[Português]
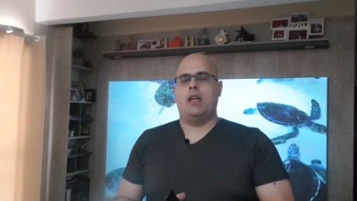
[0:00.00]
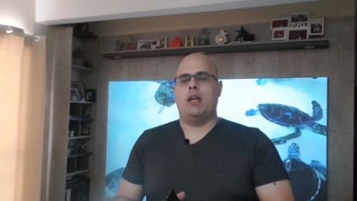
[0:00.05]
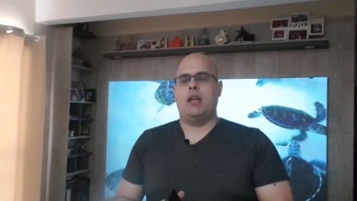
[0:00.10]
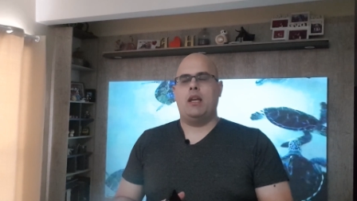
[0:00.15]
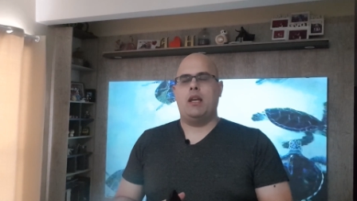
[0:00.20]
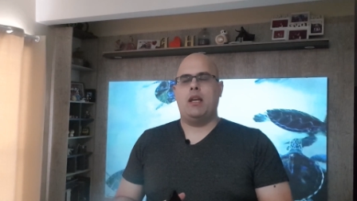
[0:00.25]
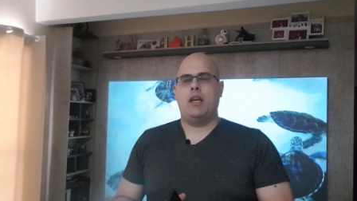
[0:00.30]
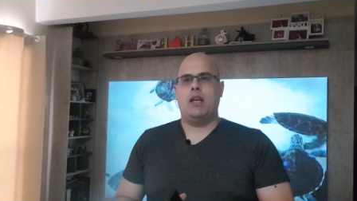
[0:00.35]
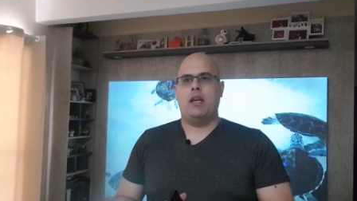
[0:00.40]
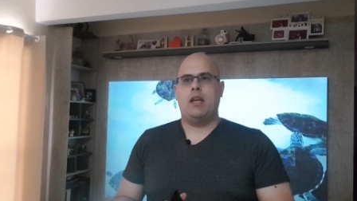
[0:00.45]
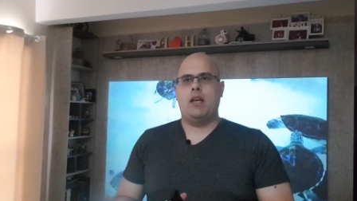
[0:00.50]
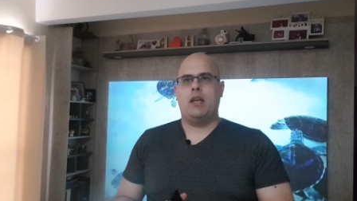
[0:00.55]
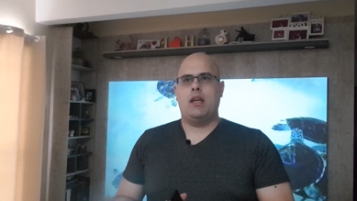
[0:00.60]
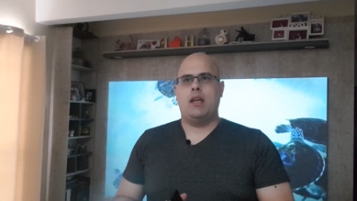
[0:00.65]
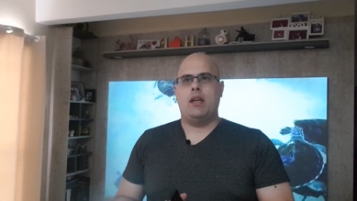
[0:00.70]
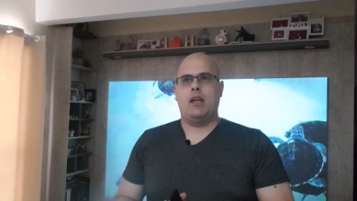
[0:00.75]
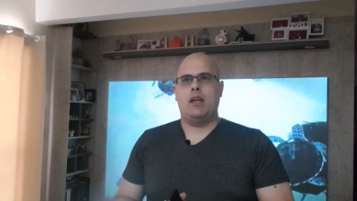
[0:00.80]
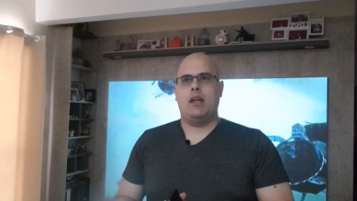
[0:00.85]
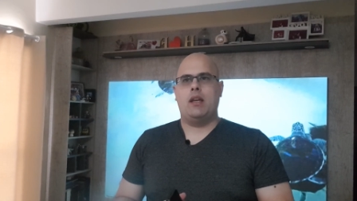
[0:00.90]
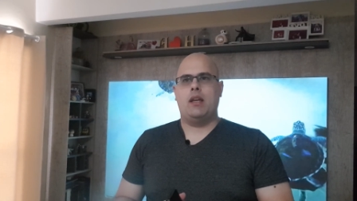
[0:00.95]

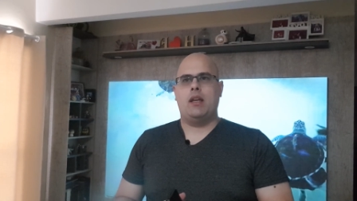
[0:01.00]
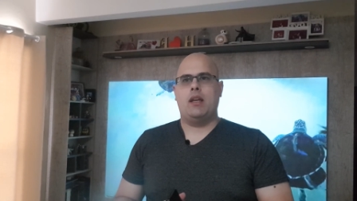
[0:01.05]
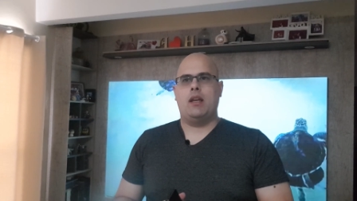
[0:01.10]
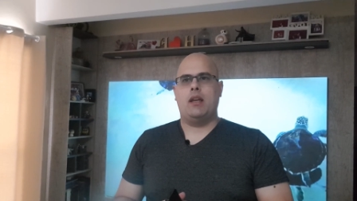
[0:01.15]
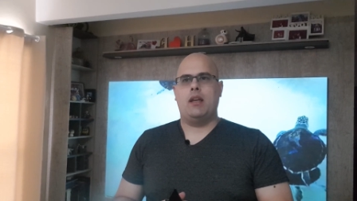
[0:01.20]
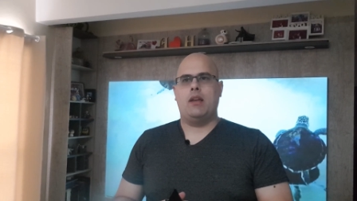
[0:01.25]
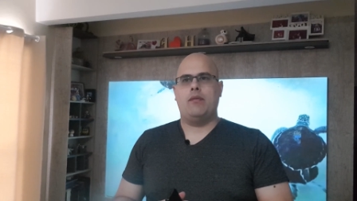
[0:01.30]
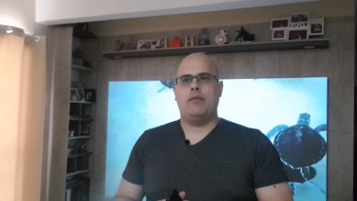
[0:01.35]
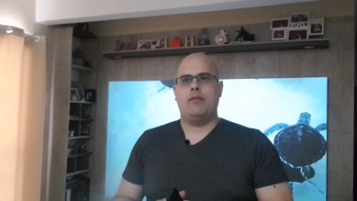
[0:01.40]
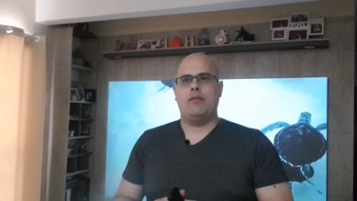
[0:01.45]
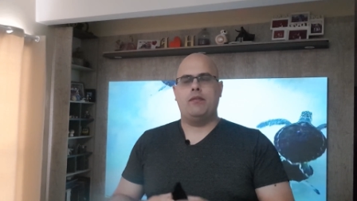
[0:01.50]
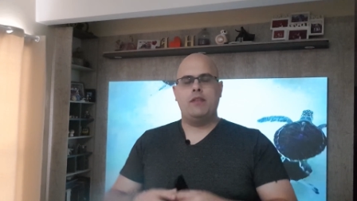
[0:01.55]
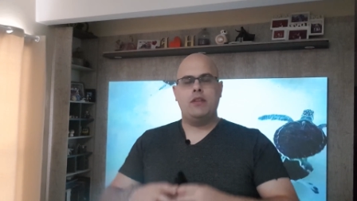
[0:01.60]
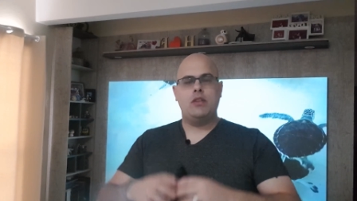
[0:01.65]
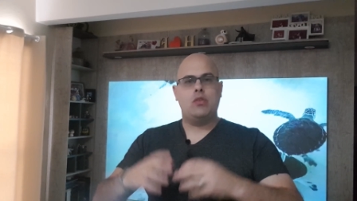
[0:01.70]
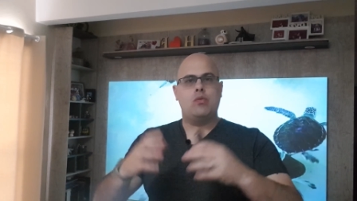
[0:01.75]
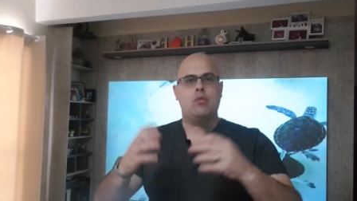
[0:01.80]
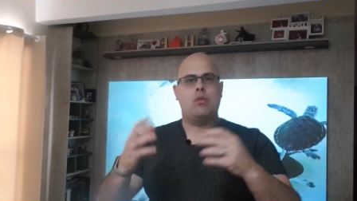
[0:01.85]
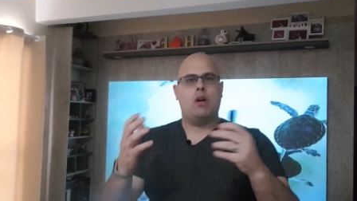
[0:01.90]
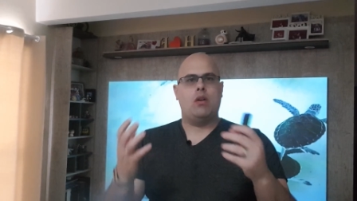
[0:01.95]
é,
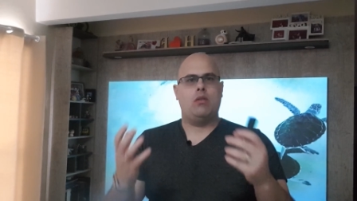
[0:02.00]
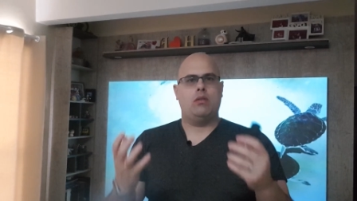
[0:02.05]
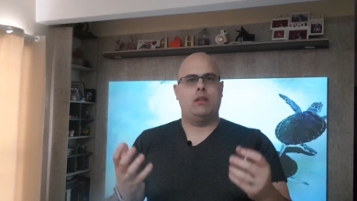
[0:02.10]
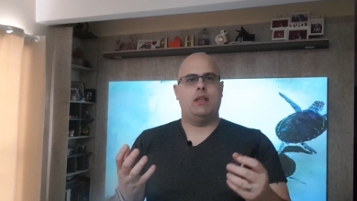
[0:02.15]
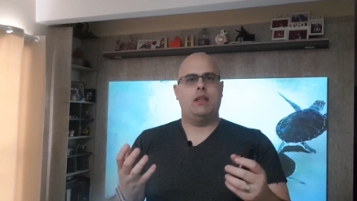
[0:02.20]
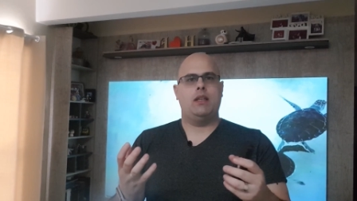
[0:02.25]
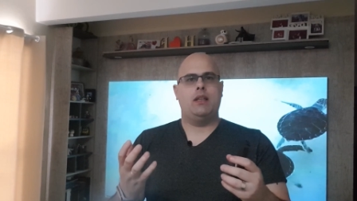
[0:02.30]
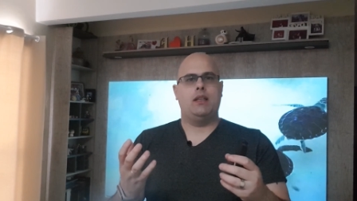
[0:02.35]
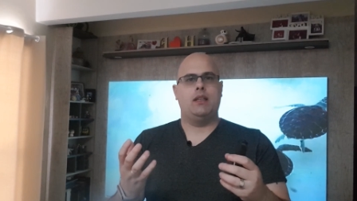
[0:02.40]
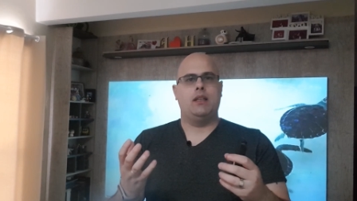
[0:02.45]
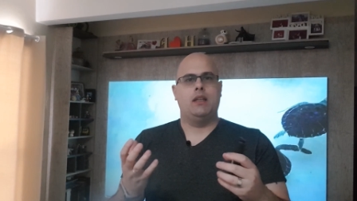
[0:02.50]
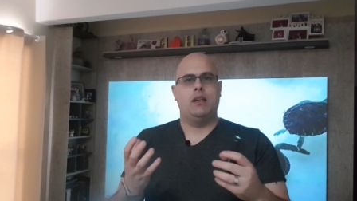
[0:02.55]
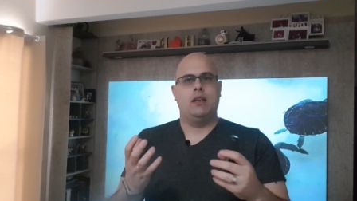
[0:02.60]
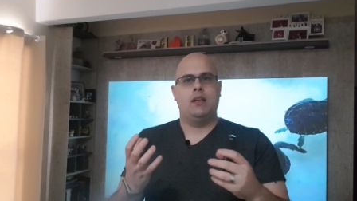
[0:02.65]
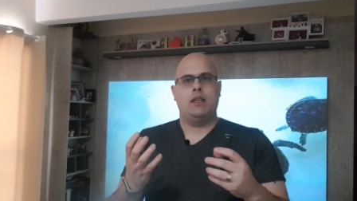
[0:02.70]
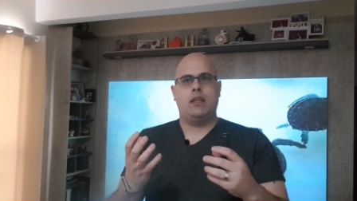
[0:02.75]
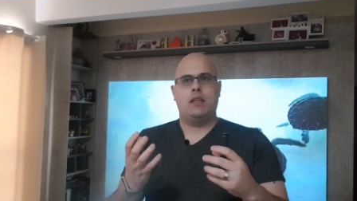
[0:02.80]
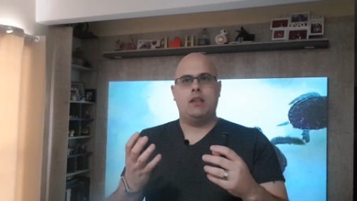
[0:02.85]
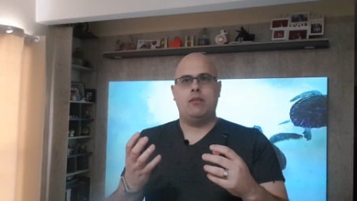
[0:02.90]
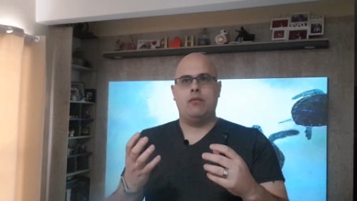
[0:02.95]
visual dele
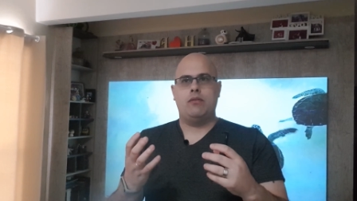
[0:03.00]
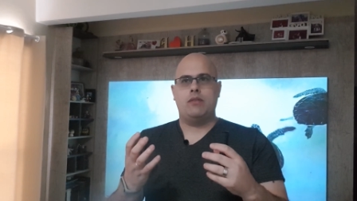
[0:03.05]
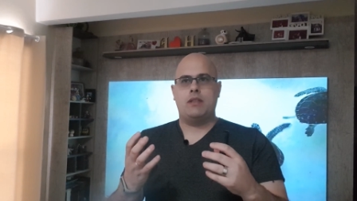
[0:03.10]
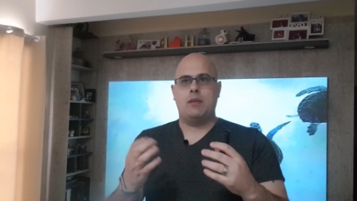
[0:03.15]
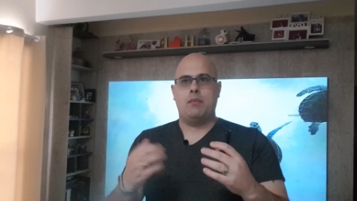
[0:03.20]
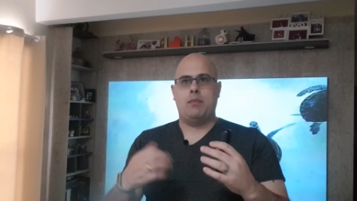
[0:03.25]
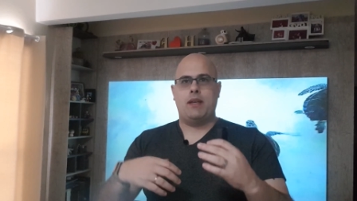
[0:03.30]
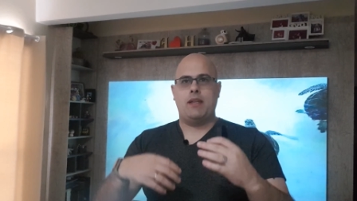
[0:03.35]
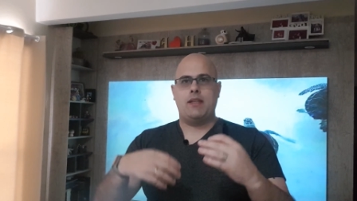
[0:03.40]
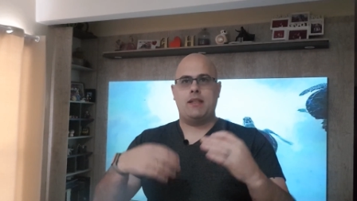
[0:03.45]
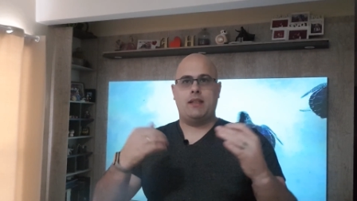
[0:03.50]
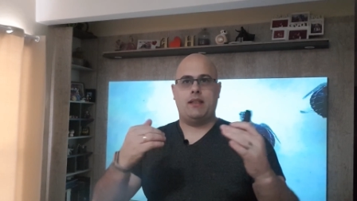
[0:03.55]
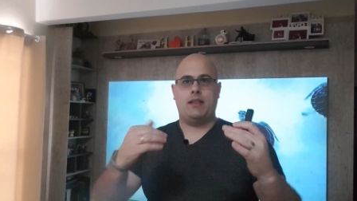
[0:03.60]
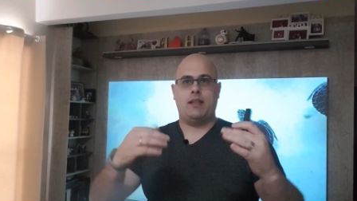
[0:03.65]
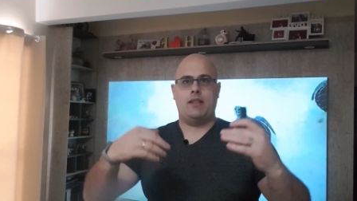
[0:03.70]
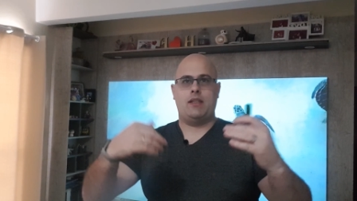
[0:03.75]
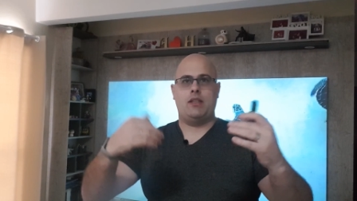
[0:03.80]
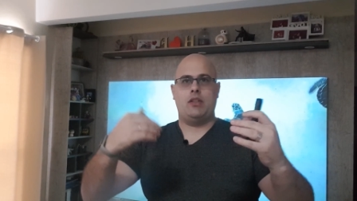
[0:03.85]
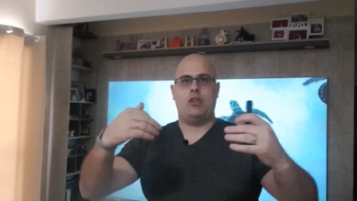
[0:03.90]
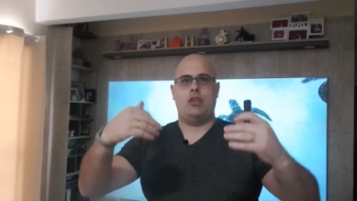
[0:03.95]
que você parece que está
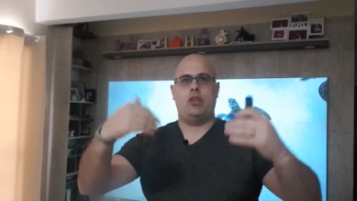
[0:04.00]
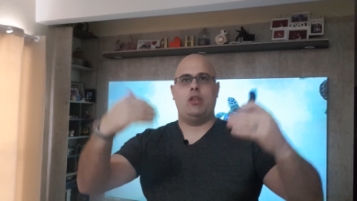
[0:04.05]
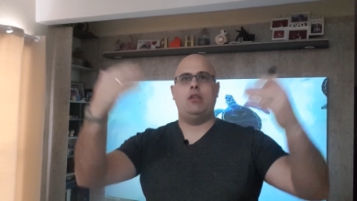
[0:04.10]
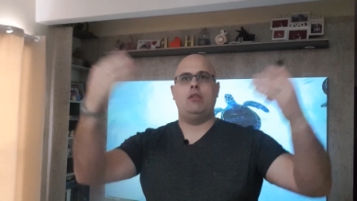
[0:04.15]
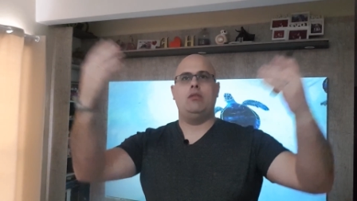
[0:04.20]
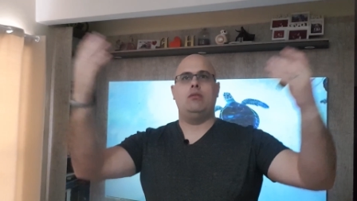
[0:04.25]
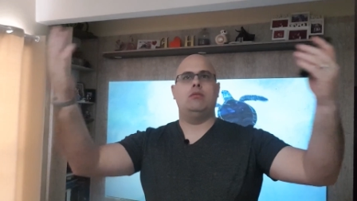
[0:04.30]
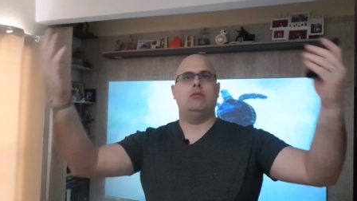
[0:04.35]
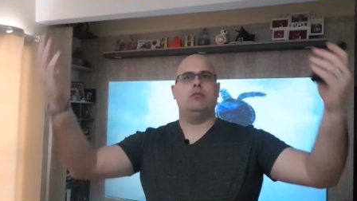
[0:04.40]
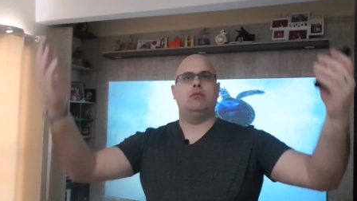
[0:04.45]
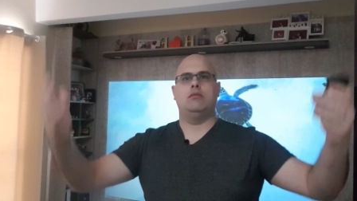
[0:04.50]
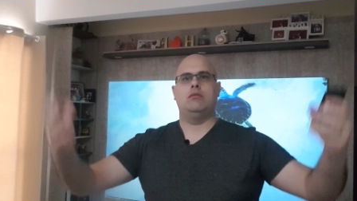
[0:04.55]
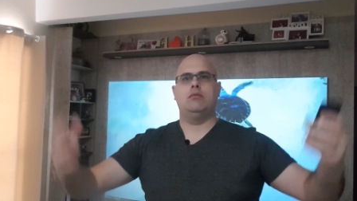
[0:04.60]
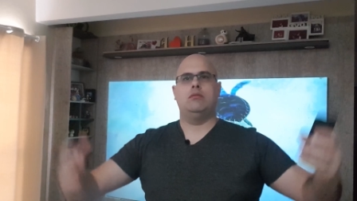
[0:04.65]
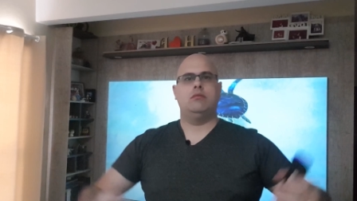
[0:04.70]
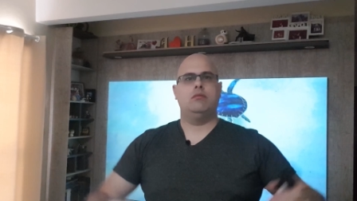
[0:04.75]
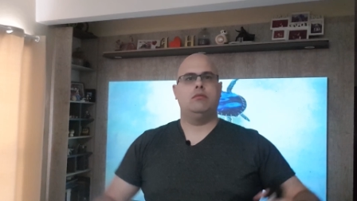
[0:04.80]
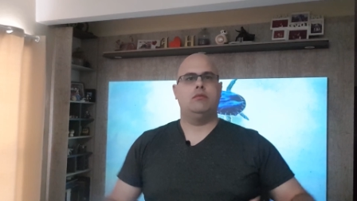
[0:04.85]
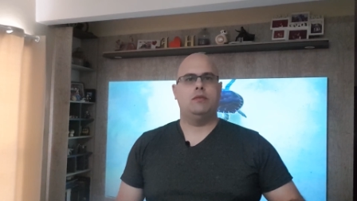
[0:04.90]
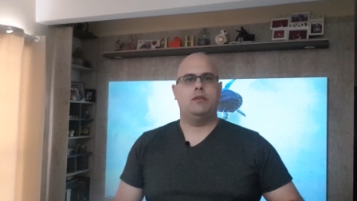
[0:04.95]
assistindo
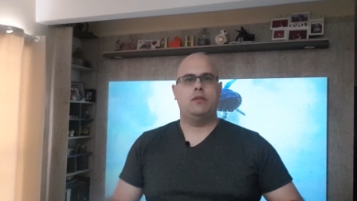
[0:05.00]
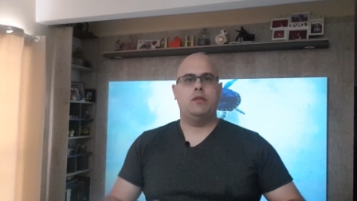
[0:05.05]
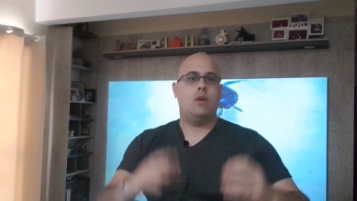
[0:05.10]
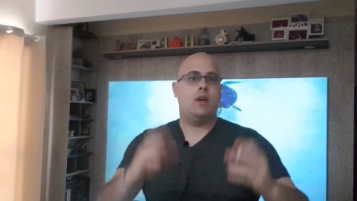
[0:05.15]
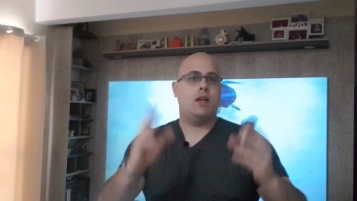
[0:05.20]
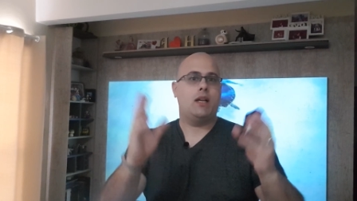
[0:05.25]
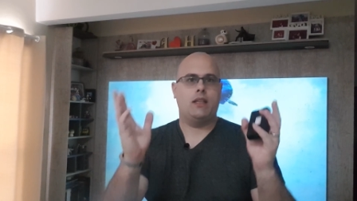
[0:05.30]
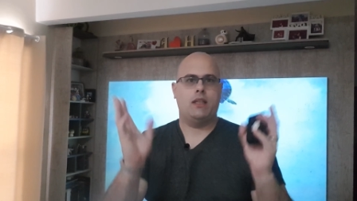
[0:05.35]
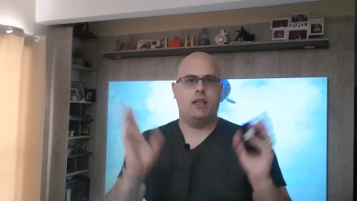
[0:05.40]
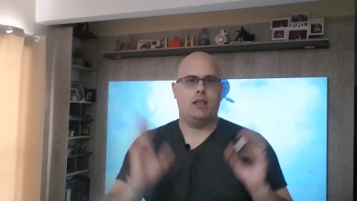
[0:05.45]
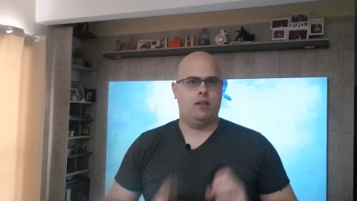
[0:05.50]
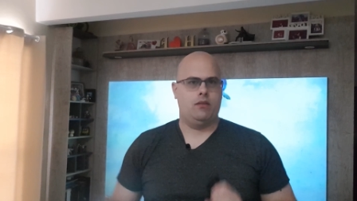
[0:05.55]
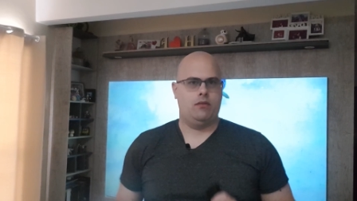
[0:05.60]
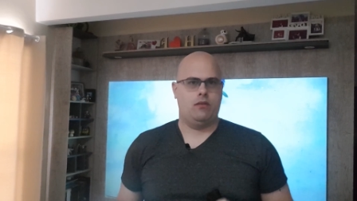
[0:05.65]
um Full HD,